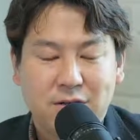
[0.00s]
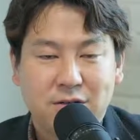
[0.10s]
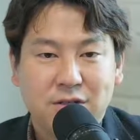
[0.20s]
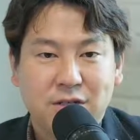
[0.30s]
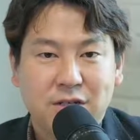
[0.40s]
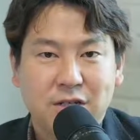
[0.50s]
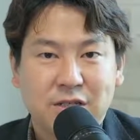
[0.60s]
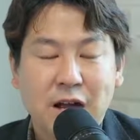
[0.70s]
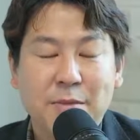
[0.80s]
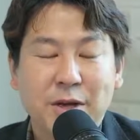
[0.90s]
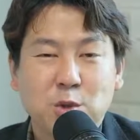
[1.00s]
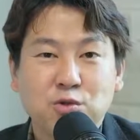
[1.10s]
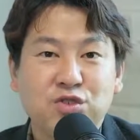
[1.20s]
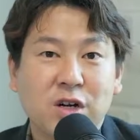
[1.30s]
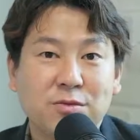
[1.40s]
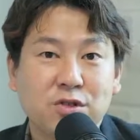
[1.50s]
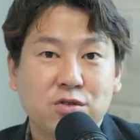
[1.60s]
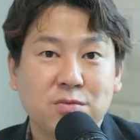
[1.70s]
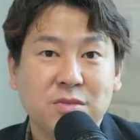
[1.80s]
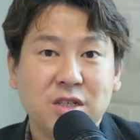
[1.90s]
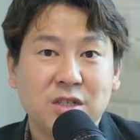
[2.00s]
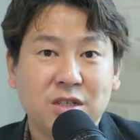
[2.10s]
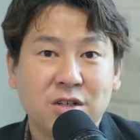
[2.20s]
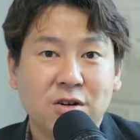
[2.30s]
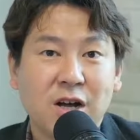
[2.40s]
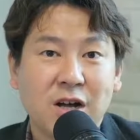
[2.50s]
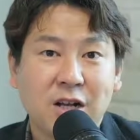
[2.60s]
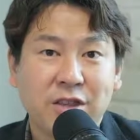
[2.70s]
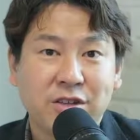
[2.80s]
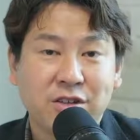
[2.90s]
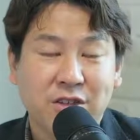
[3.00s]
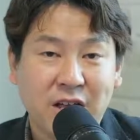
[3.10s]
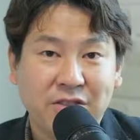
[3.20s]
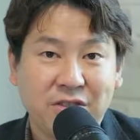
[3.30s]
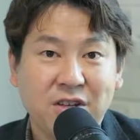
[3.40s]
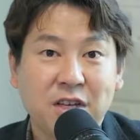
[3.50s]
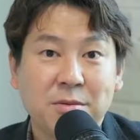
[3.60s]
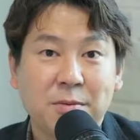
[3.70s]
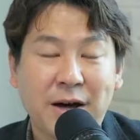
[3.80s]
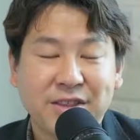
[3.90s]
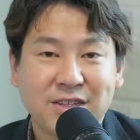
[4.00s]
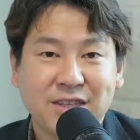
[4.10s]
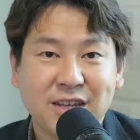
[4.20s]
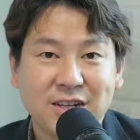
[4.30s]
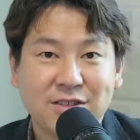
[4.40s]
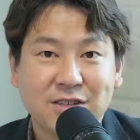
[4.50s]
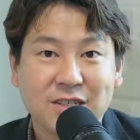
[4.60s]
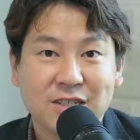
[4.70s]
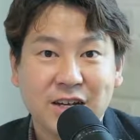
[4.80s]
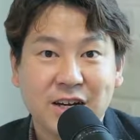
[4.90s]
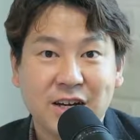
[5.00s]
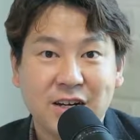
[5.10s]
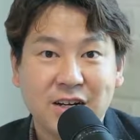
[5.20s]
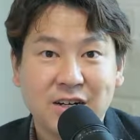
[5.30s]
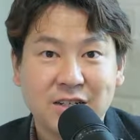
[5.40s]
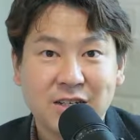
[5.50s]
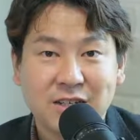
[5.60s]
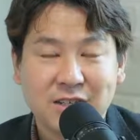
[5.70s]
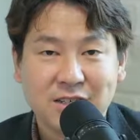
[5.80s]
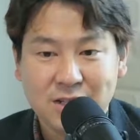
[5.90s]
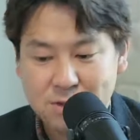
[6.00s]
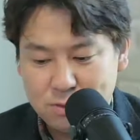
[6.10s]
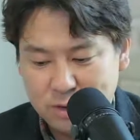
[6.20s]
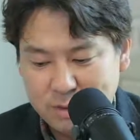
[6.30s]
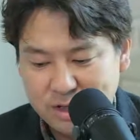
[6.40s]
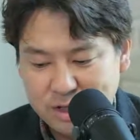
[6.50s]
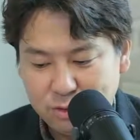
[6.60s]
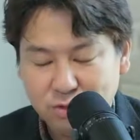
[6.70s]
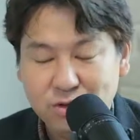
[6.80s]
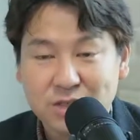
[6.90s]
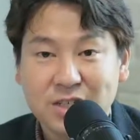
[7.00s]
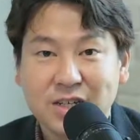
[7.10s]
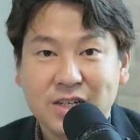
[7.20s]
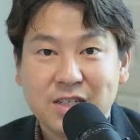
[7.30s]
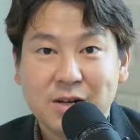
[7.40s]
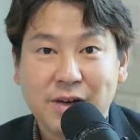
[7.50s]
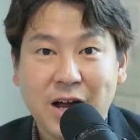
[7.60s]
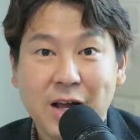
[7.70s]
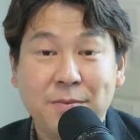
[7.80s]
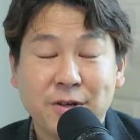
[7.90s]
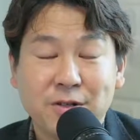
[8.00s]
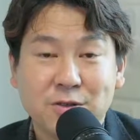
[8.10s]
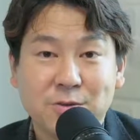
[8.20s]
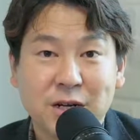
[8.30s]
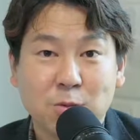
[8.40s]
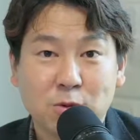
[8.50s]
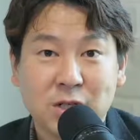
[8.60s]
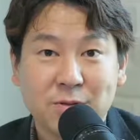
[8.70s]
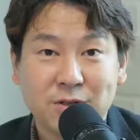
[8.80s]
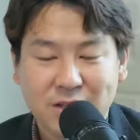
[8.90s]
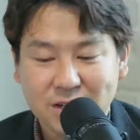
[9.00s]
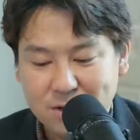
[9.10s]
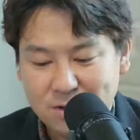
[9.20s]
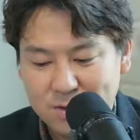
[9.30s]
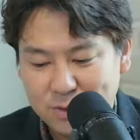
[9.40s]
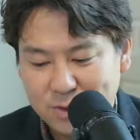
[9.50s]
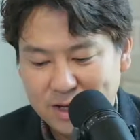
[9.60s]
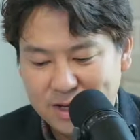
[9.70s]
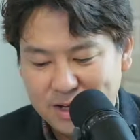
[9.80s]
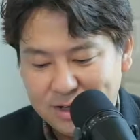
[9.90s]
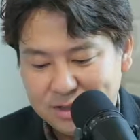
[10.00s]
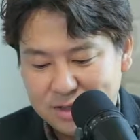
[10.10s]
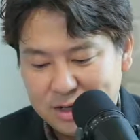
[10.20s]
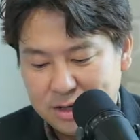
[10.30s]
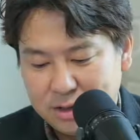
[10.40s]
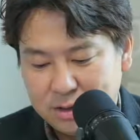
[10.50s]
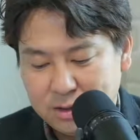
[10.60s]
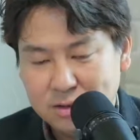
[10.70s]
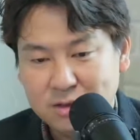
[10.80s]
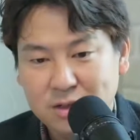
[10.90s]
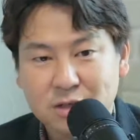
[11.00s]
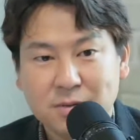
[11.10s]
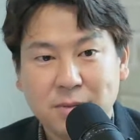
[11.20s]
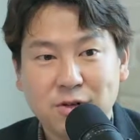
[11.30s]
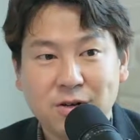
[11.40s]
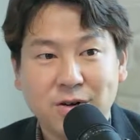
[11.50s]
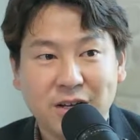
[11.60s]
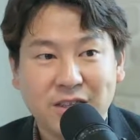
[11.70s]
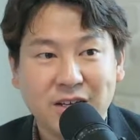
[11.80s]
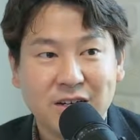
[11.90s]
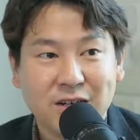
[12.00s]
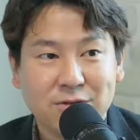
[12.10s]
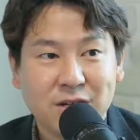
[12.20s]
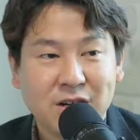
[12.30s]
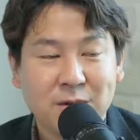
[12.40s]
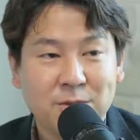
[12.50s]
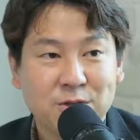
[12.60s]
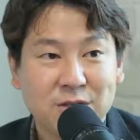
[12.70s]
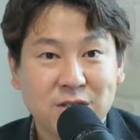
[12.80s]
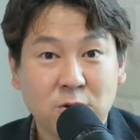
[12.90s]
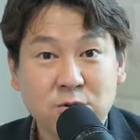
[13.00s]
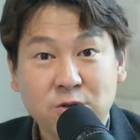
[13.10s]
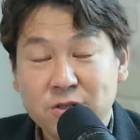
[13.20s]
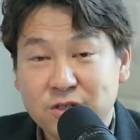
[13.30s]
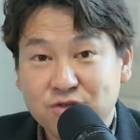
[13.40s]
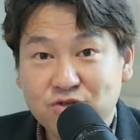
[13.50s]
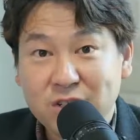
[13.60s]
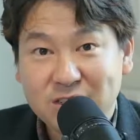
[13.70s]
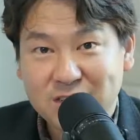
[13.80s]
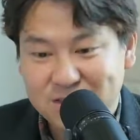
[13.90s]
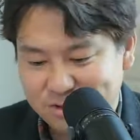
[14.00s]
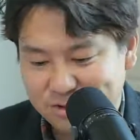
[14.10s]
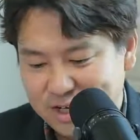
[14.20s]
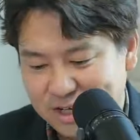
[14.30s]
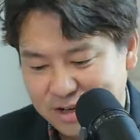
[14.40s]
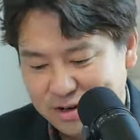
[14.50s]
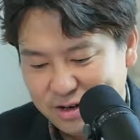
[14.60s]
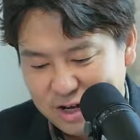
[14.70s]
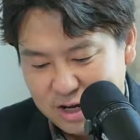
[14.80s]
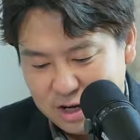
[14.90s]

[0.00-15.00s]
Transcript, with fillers: 어, 이제 삶의 소중함을 좀 잃어가는 듯한 느낌을 받을 때 그때 이제 제가 읽, 읽곤 합니다. 또는 이제 삶의 갈피를 좀 잘 못 잡을 때 그때 이제 아, 이제 좀 한번 읽어야겠다라고 생각하면서 제 정서를 이제 순화시키는 그런 책이에요.